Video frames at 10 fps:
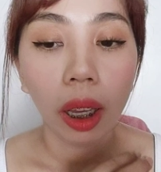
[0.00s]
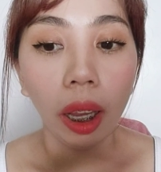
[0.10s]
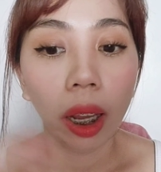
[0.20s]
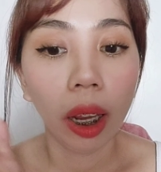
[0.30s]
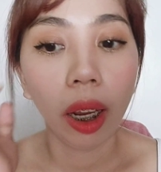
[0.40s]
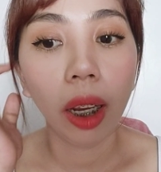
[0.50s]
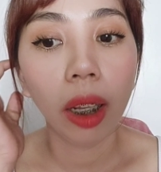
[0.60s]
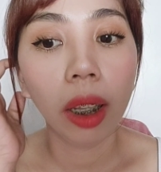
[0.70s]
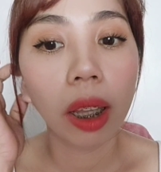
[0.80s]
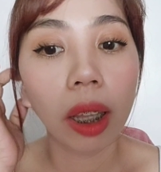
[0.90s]

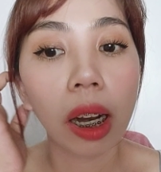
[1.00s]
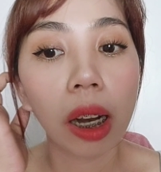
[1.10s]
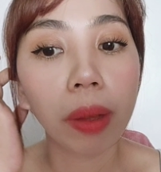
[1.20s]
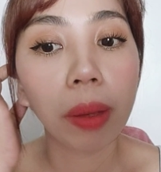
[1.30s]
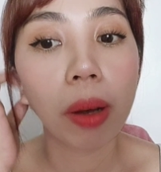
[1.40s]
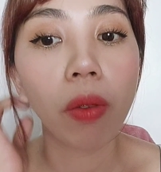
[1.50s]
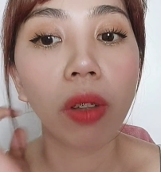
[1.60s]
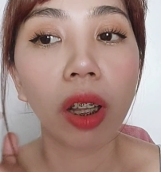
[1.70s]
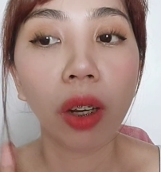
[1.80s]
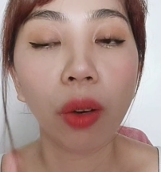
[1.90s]
And nararamdaman ko
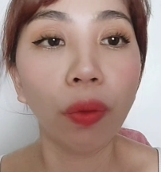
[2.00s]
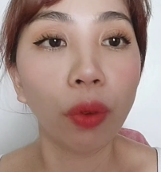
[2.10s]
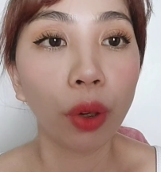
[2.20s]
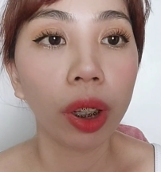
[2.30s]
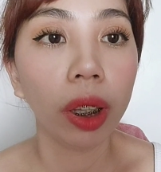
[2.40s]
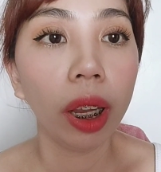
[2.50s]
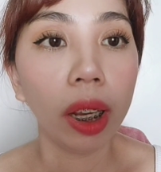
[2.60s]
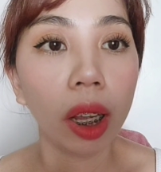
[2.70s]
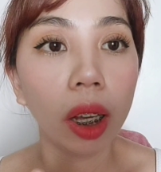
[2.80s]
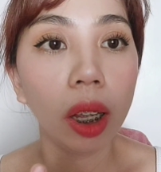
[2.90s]
na rin nung fourth
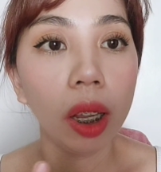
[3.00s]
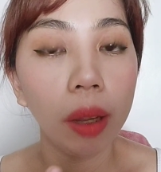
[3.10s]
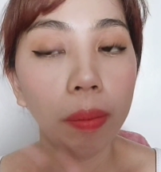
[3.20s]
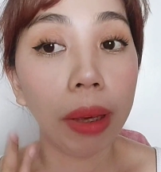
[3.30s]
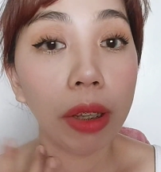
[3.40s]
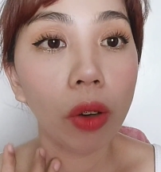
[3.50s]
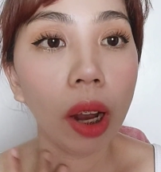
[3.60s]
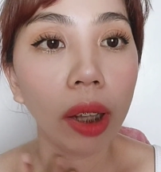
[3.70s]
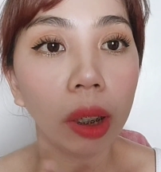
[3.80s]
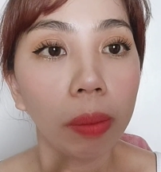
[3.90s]
day na medyo
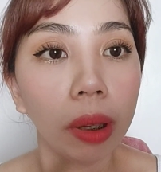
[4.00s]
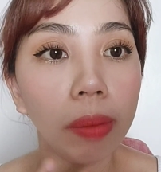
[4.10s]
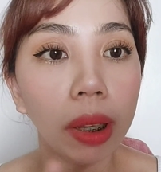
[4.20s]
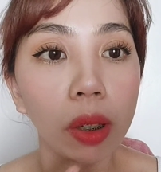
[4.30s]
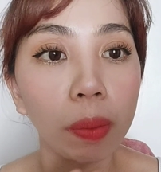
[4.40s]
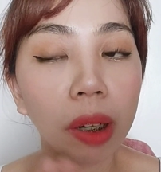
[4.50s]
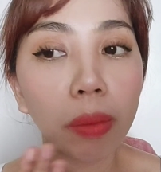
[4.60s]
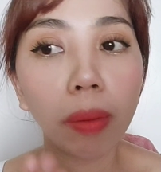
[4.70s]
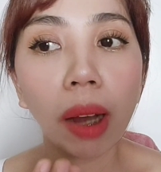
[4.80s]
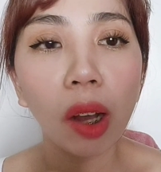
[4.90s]
lang naman, medyo
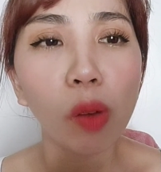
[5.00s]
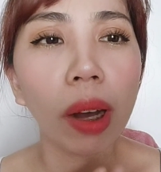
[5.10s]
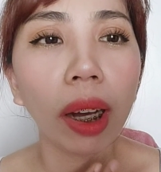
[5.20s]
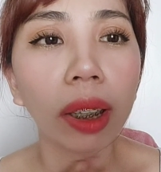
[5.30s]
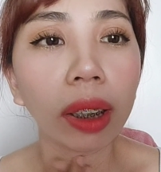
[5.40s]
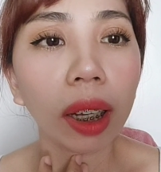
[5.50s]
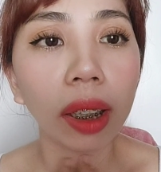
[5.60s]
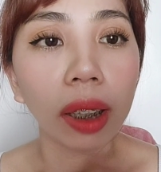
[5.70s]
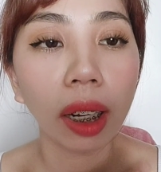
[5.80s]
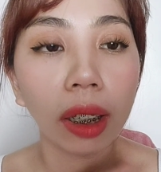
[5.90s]
parang may mga
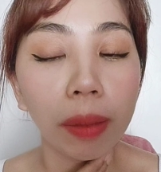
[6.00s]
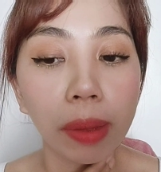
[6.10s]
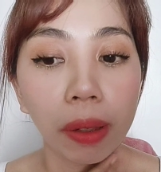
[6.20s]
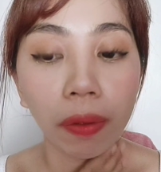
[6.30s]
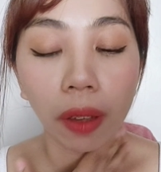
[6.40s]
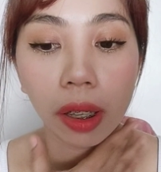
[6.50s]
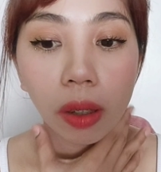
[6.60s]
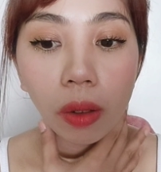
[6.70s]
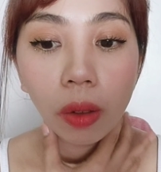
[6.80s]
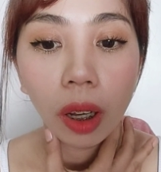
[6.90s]
kumakagat-kagat na langgam sa
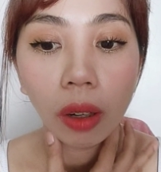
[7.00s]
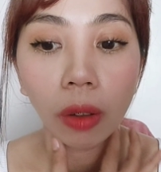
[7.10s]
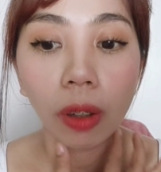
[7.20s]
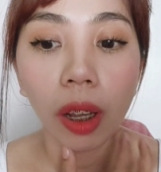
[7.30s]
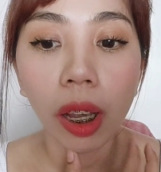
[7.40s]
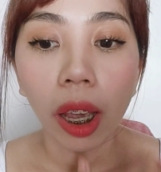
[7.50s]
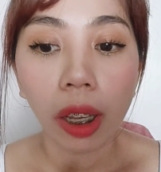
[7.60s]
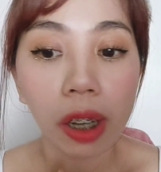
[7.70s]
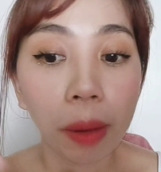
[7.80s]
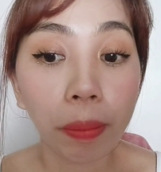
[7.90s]
face ko, ganon.
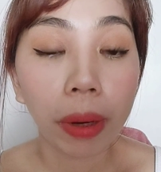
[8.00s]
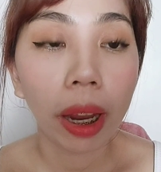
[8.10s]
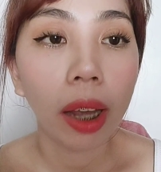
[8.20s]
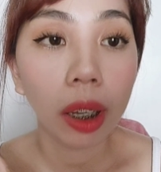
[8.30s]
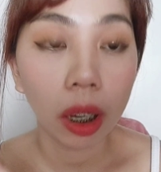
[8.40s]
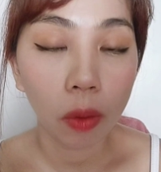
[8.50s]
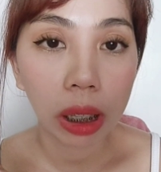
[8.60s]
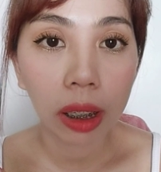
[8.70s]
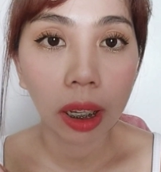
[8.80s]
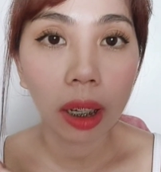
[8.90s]
Siyempre, ang
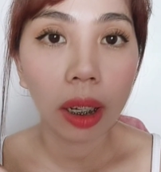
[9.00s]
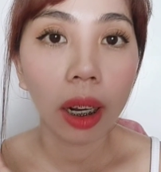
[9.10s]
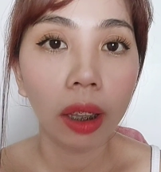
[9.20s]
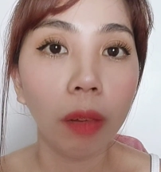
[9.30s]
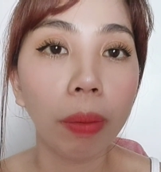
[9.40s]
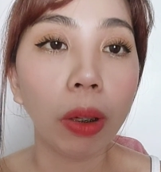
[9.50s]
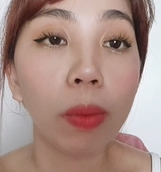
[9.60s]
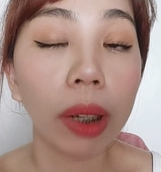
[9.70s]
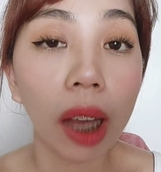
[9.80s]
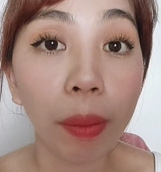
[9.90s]
iiwasan talaga natin pag
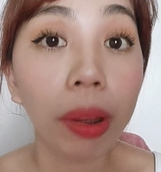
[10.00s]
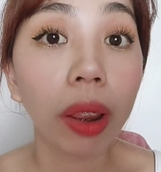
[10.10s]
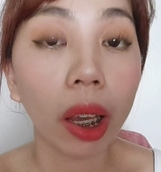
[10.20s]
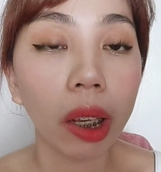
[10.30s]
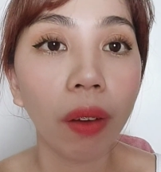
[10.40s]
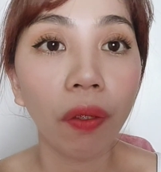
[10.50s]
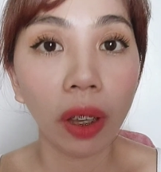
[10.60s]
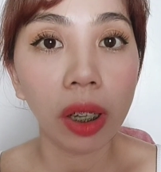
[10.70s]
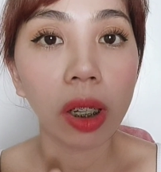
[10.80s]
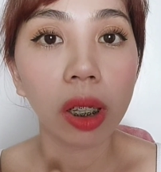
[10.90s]
gumagamit tayo ng
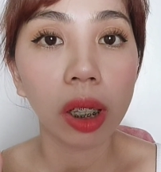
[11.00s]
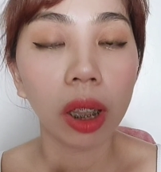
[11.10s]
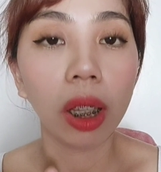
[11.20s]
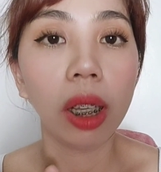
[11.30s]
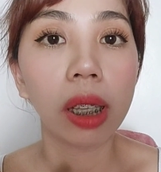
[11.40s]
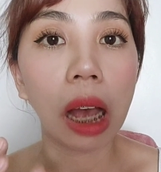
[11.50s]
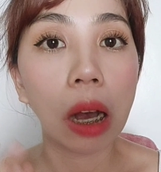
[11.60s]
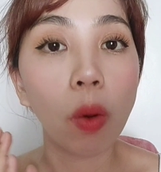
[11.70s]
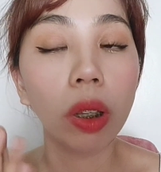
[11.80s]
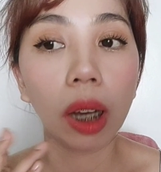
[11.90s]
facial set is
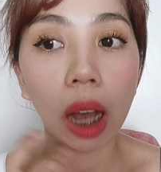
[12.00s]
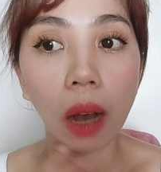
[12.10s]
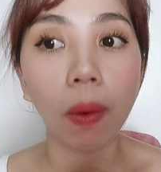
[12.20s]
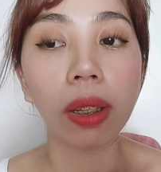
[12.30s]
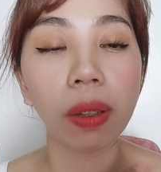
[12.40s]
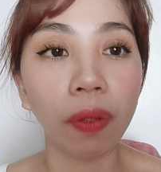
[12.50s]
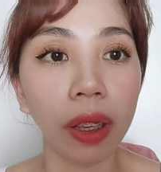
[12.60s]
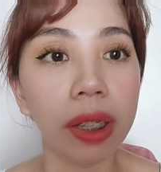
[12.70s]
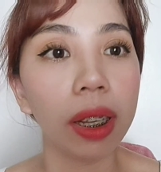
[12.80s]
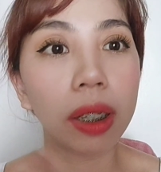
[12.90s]
hawak ng hawak sa
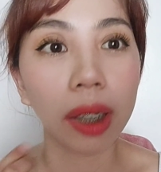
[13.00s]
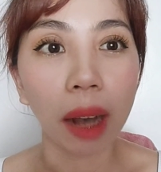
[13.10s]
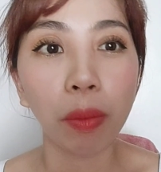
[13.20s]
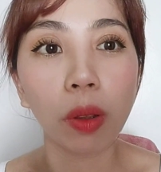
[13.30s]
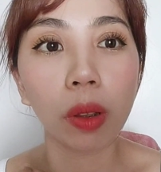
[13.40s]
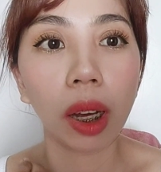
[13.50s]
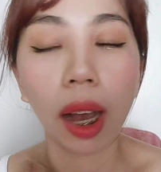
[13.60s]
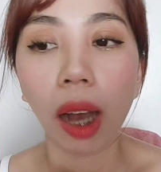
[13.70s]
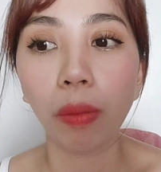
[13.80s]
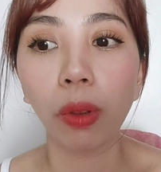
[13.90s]
face and kamot ng
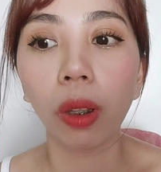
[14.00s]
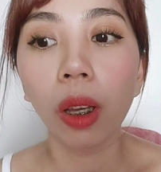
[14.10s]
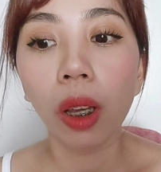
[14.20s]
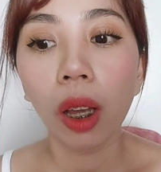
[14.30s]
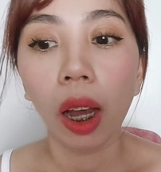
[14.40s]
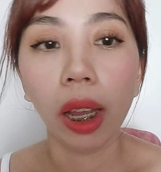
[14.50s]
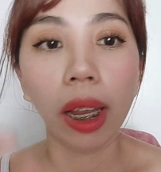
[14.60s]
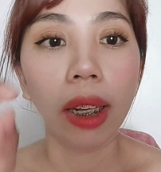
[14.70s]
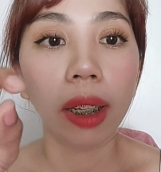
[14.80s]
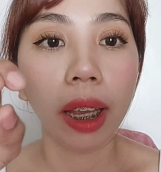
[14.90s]
kamot.
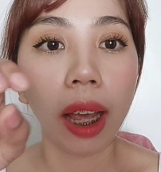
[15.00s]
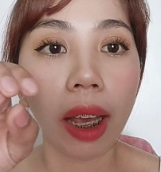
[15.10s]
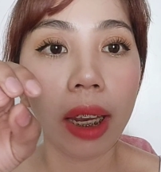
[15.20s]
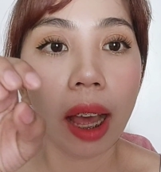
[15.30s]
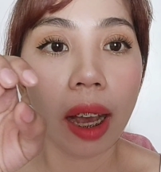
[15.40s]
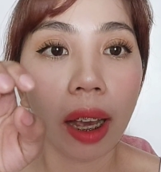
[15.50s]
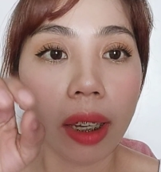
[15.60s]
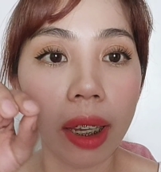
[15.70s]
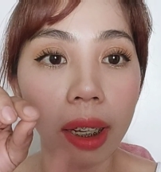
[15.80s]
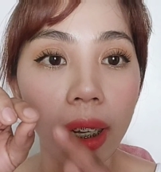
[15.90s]
Ayan, kaya
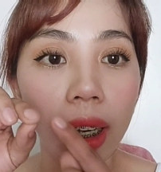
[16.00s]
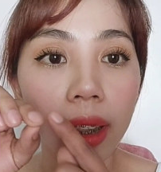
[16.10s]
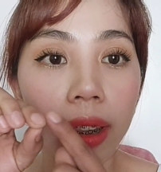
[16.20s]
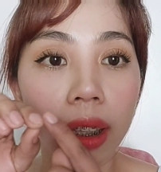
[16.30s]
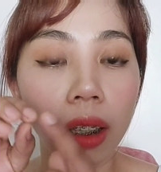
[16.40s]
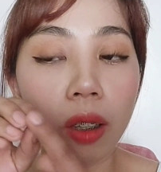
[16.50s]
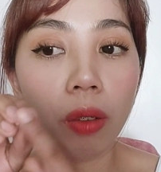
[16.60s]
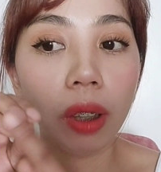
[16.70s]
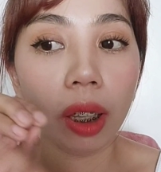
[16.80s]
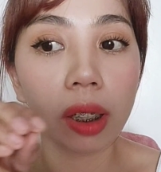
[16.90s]
kailangan ikakat natin
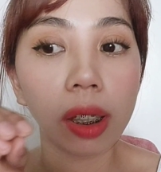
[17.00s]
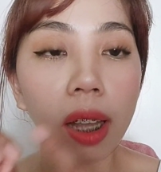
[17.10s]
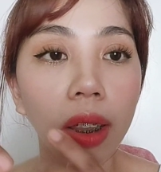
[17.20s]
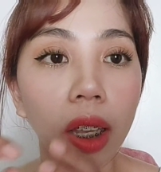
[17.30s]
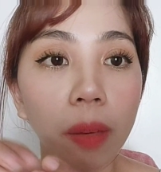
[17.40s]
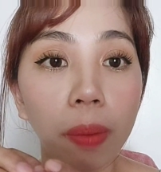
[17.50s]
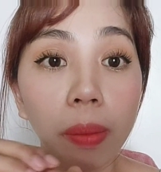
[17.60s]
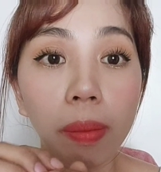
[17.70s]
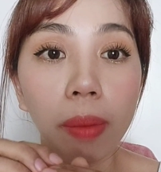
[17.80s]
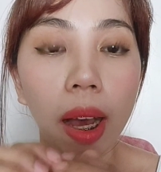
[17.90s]
yung nails natin pag
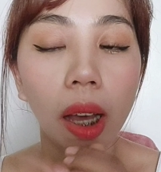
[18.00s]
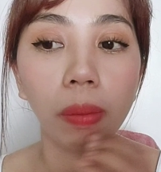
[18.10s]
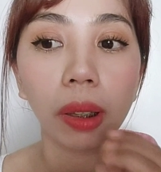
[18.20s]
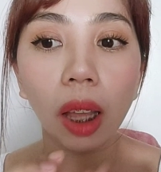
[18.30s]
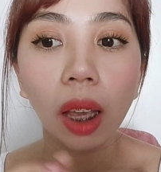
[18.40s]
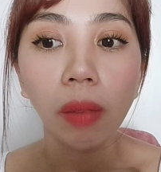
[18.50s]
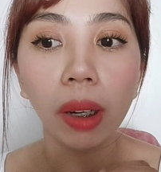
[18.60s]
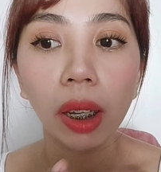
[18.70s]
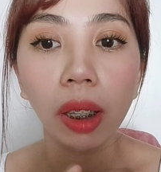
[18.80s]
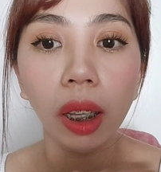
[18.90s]
may mahaba
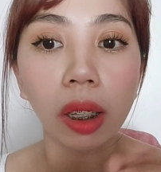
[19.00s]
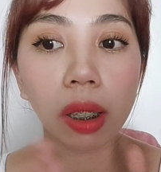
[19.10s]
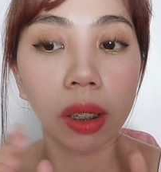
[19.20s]
tayong mga nails.